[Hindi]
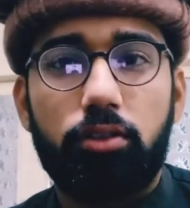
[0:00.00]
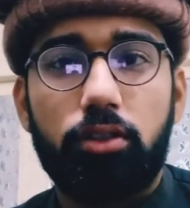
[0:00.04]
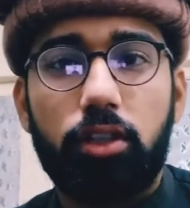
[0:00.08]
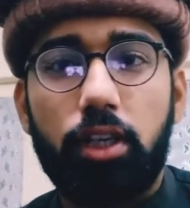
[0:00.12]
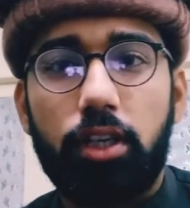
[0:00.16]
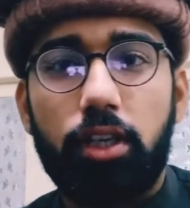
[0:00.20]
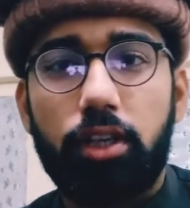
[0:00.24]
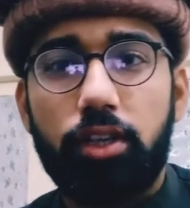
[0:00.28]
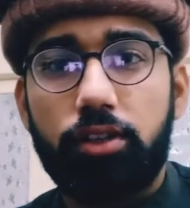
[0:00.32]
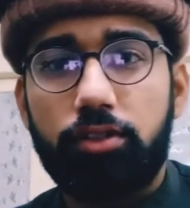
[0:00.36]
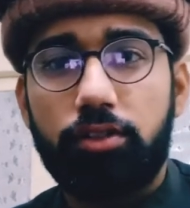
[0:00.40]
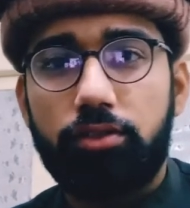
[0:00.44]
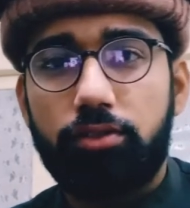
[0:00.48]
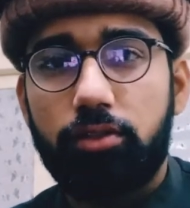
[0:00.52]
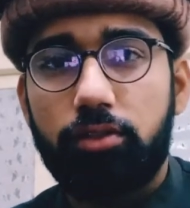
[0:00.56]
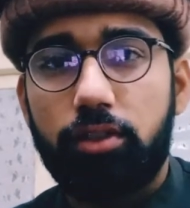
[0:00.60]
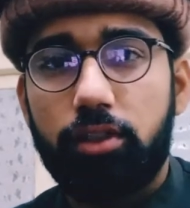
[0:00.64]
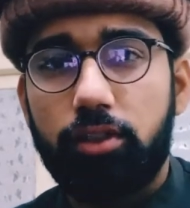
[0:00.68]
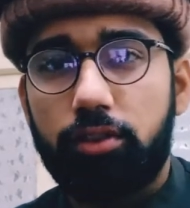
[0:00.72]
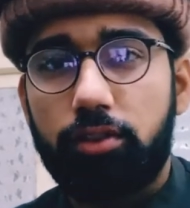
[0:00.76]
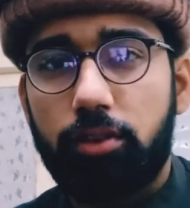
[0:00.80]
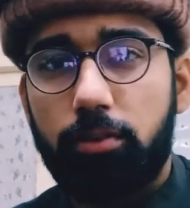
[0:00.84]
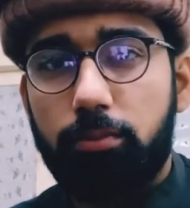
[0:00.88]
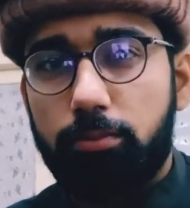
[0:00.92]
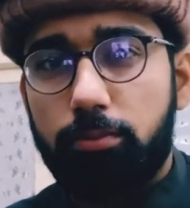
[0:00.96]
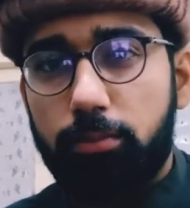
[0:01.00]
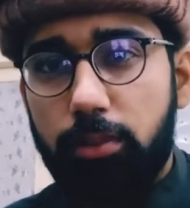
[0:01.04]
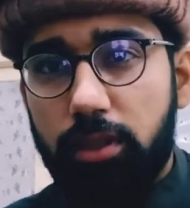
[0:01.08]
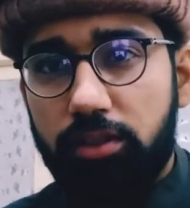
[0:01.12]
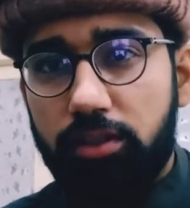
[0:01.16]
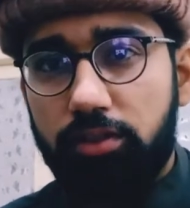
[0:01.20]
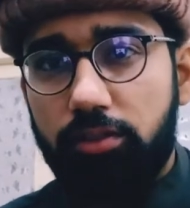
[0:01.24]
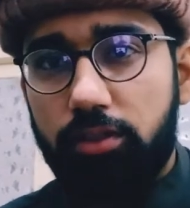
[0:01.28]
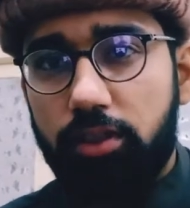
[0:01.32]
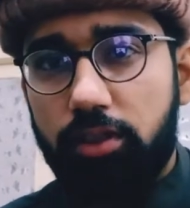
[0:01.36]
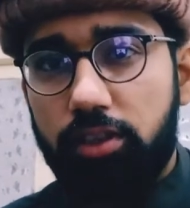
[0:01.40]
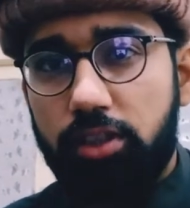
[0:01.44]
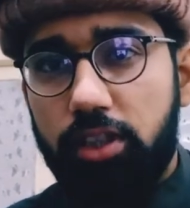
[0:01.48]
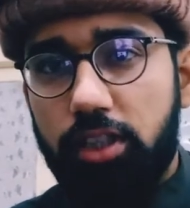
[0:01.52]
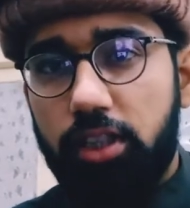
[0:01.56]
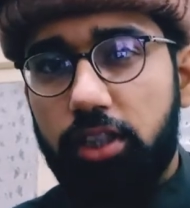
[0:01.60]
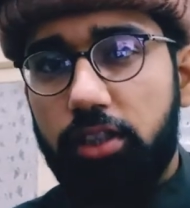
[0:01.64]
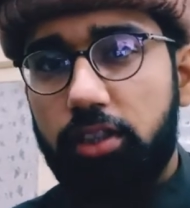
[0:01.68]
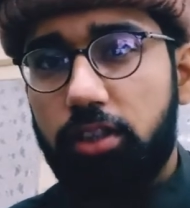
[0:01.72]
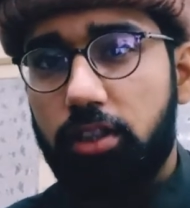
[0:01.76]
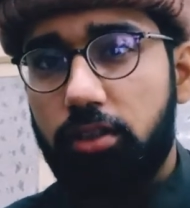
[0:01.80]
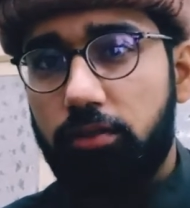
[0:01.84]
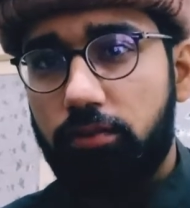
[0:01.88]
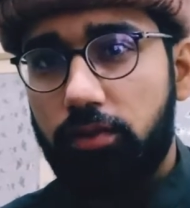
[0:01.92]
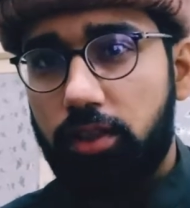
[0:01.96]
तेईस दिसंबर से छह
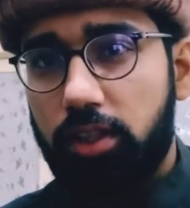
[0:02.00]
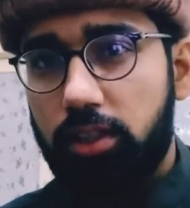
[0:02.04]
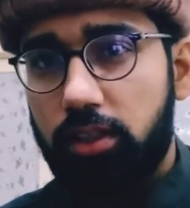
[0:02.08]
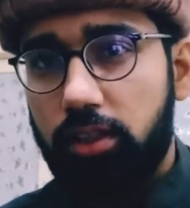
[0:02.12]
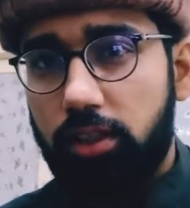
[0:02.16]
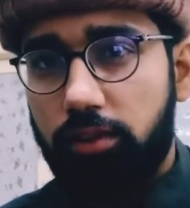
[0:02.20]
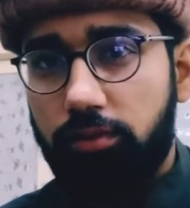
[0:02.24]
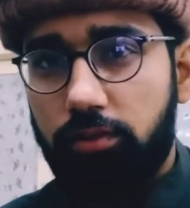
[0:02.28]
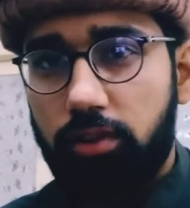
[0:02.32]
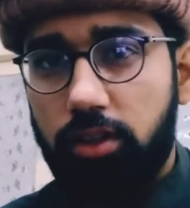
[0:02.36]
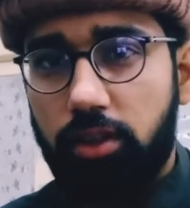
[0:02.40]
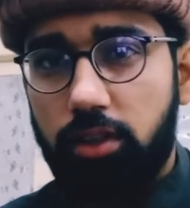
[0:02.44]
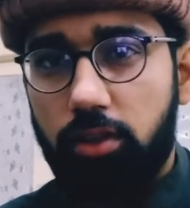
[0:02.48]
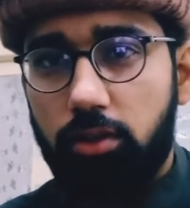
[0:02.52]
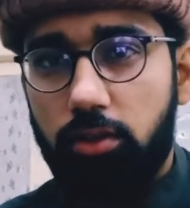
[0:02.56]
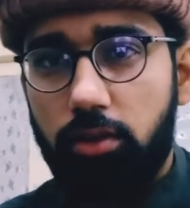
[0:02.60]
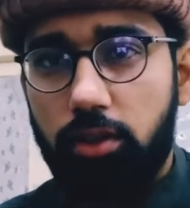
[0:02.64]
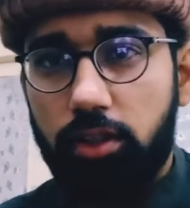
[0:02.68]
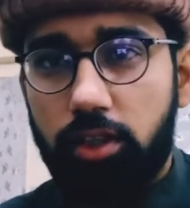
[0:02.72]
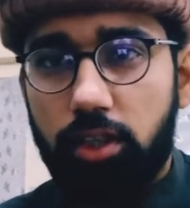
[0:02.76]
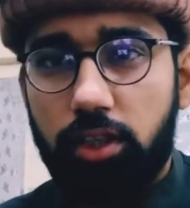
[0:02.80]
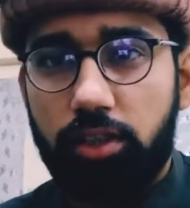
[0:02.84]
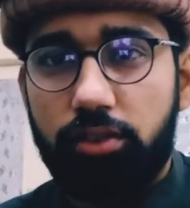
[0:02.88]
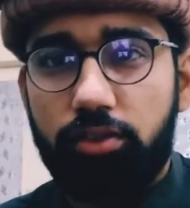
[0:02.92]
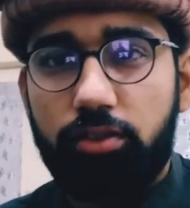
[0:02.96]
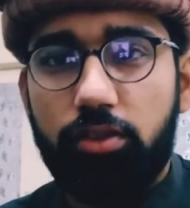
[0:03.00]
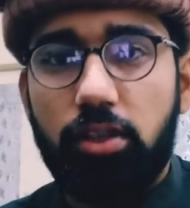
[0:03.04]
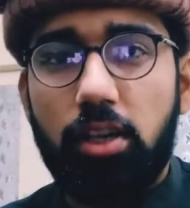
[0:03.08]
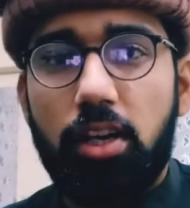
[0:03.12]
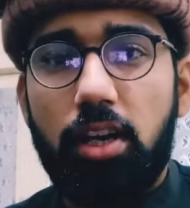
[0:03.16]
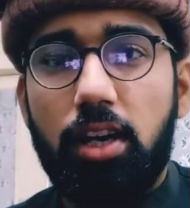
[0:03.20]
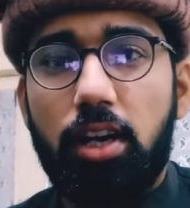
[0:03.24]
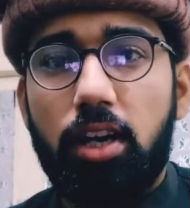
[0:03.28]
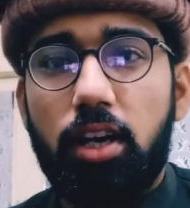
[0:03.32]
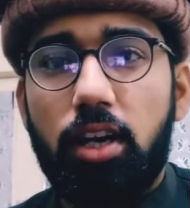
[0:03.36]
जनवरी तक विंटर हॉलीडेज